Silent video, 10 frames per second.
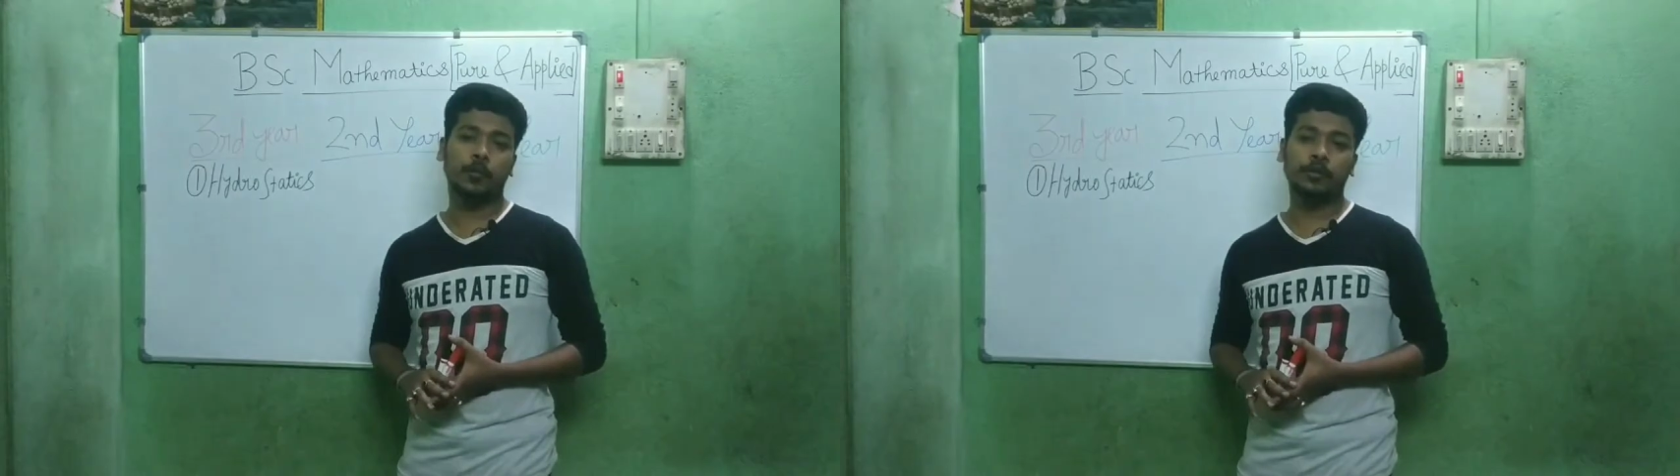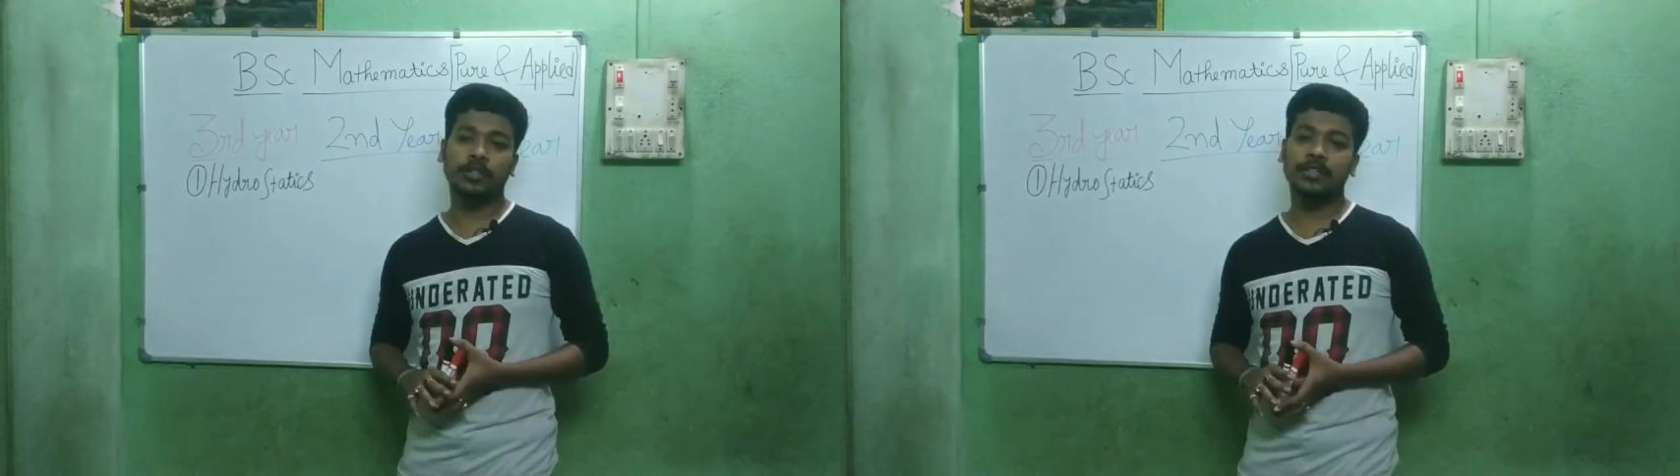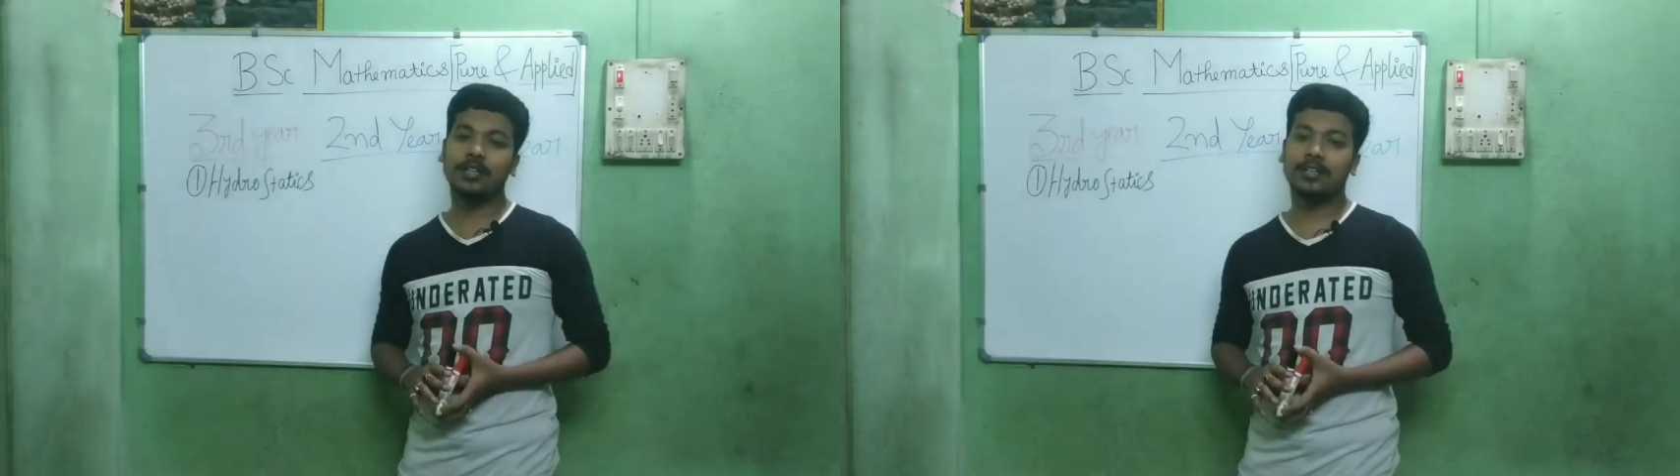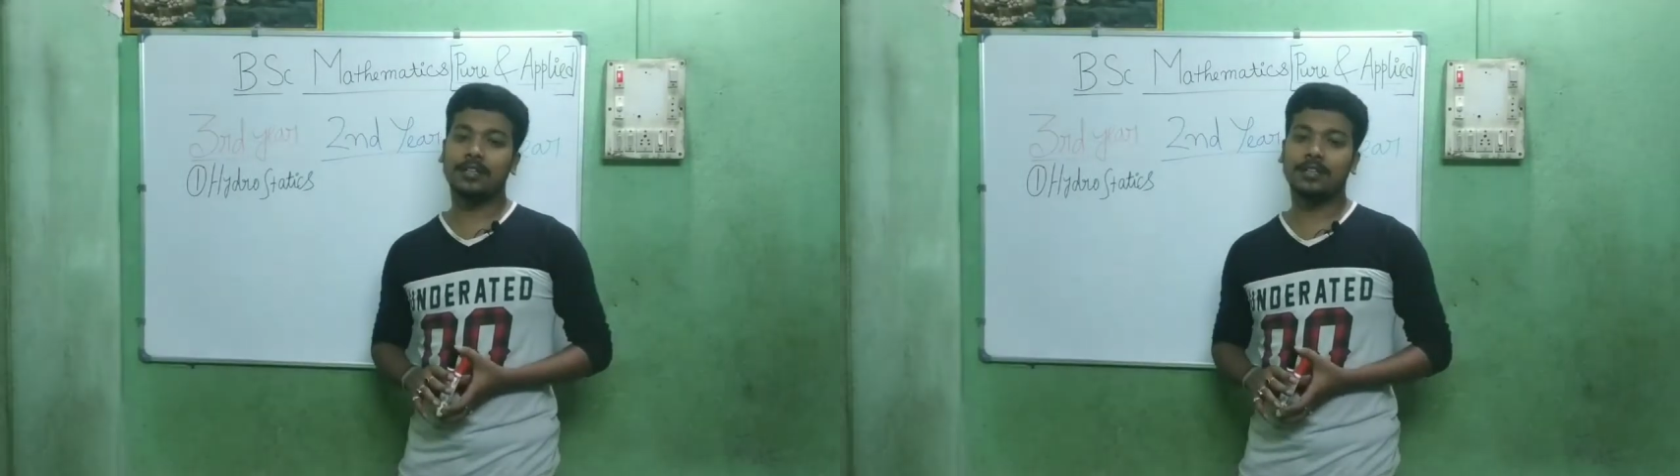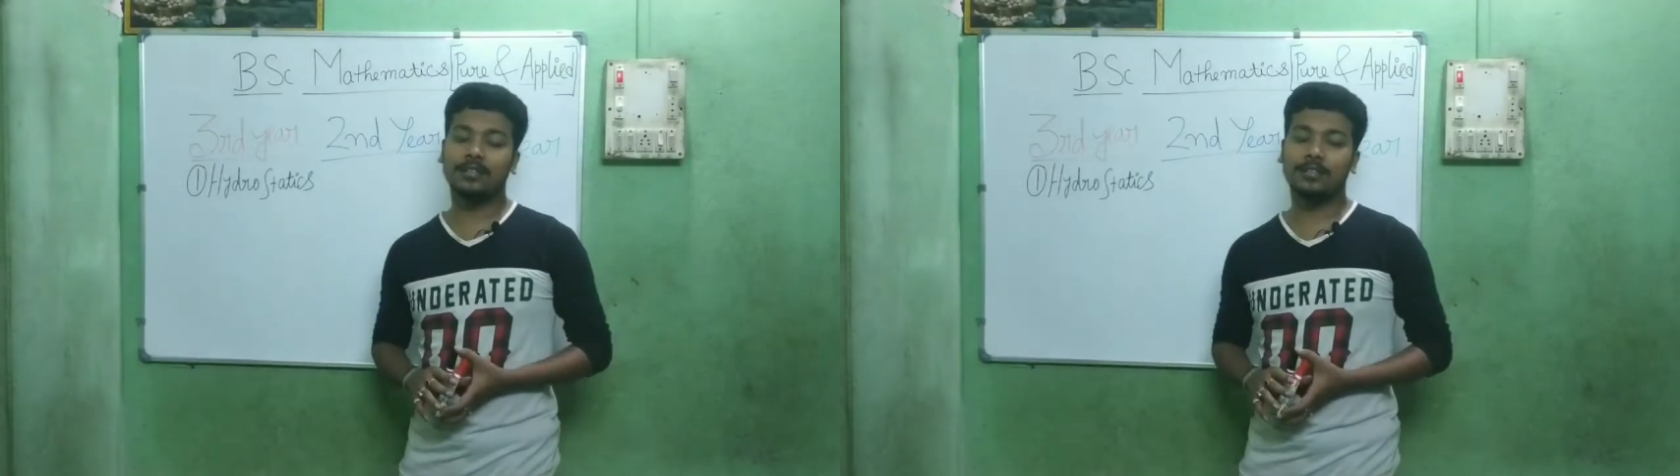প্রতি
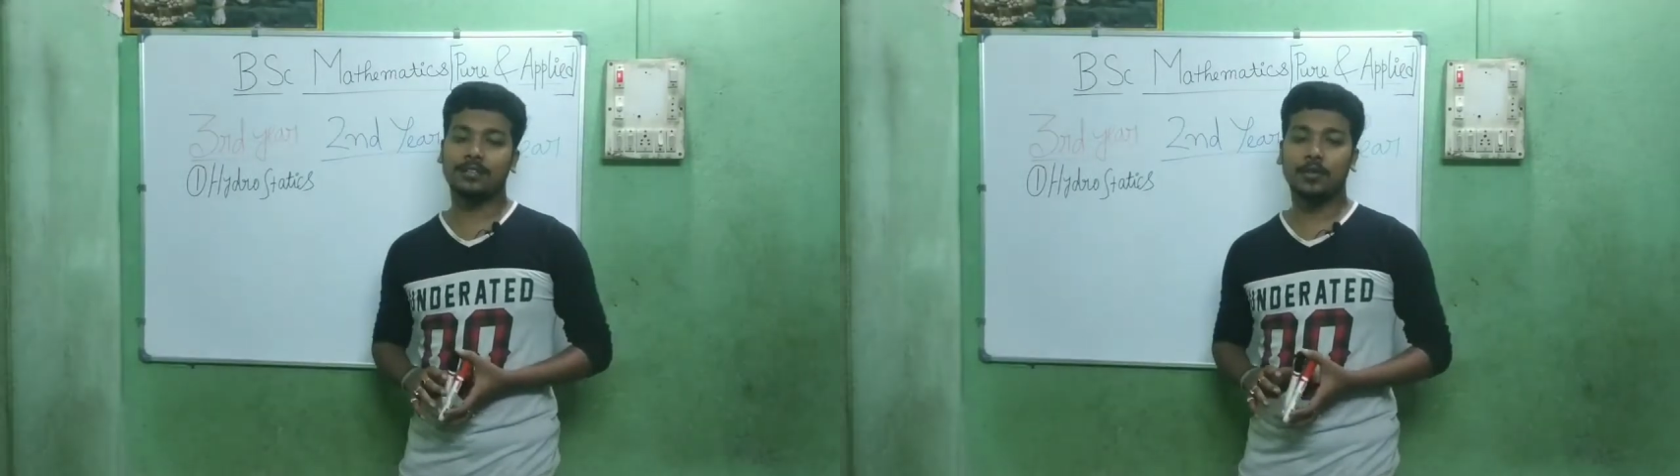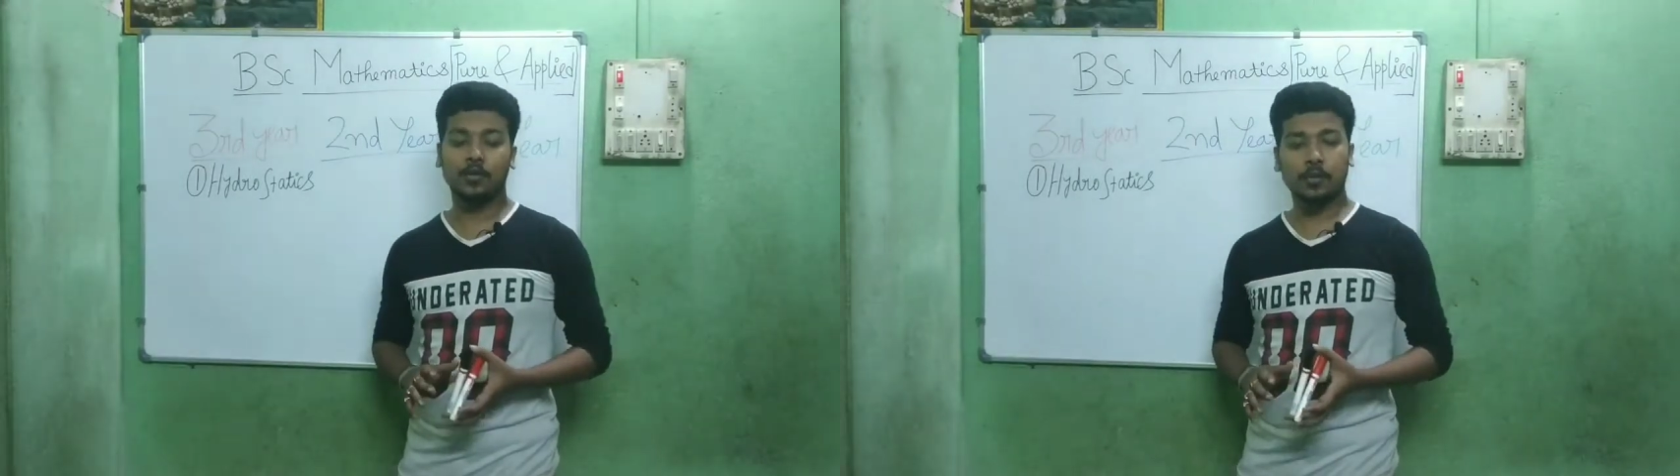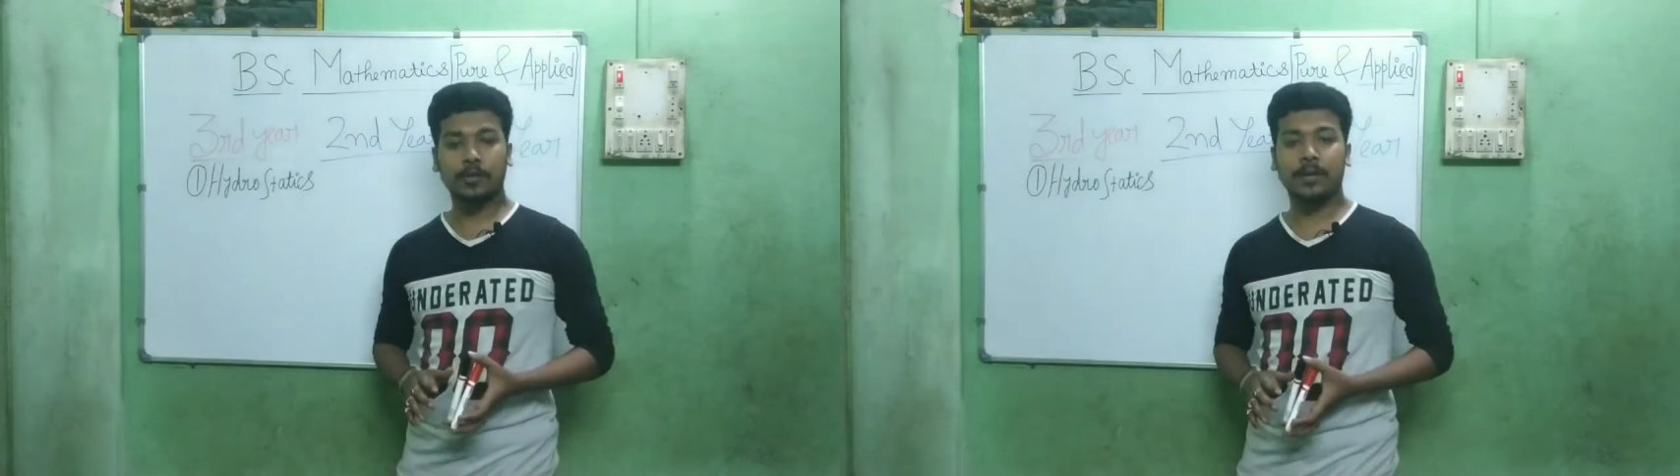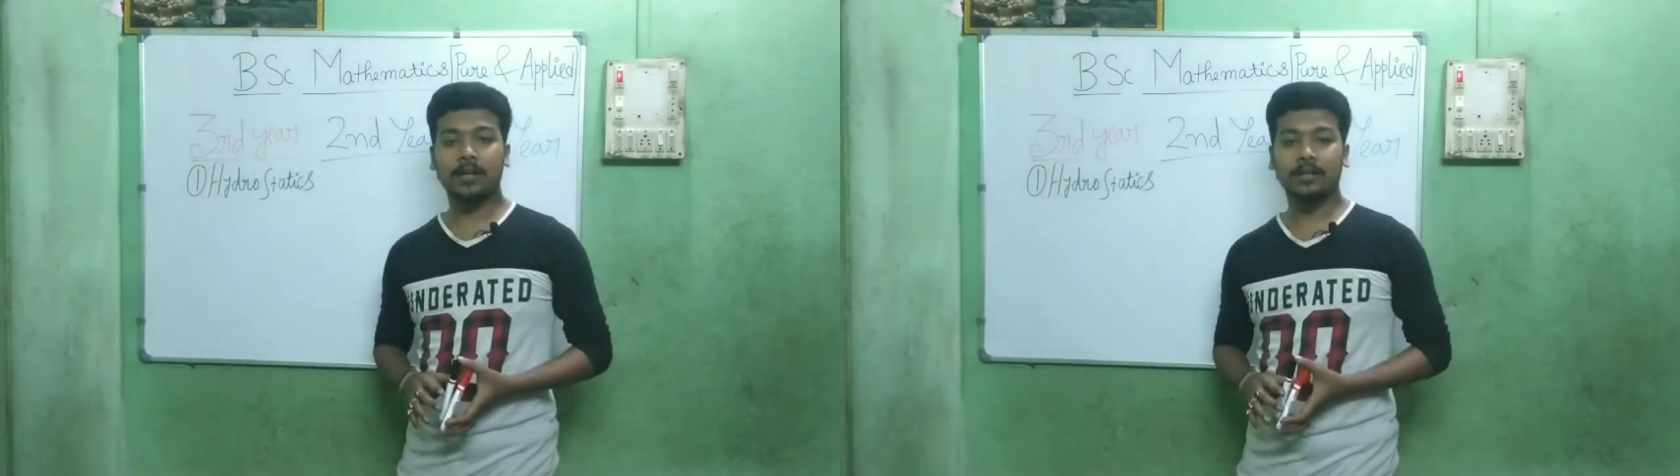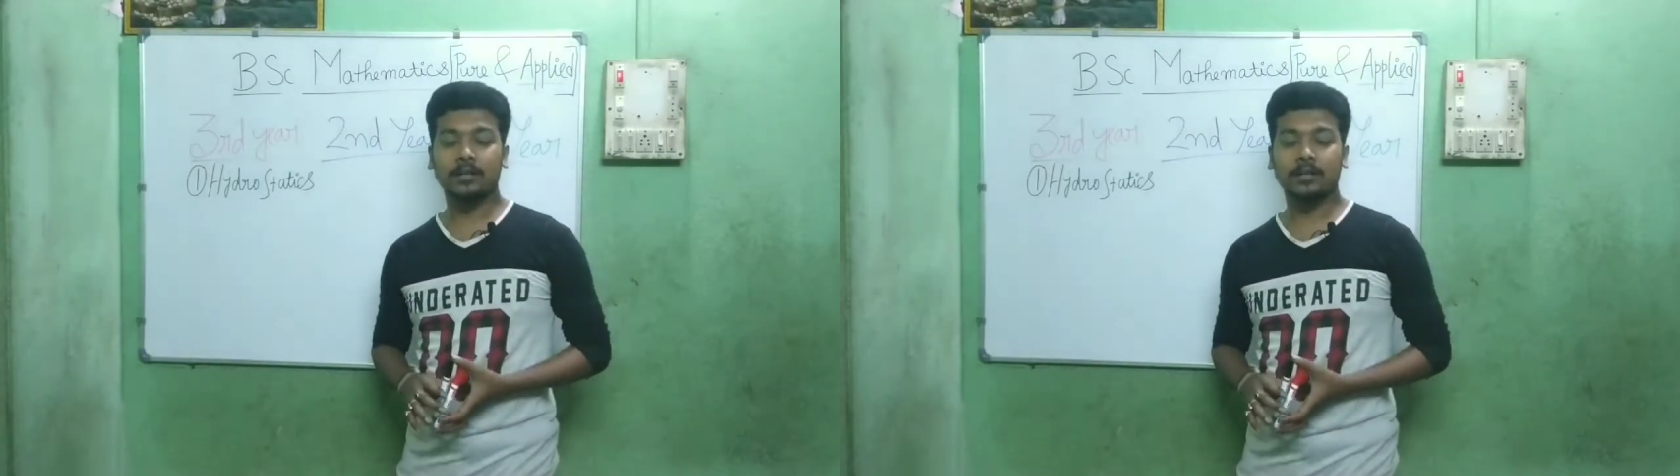রবিবার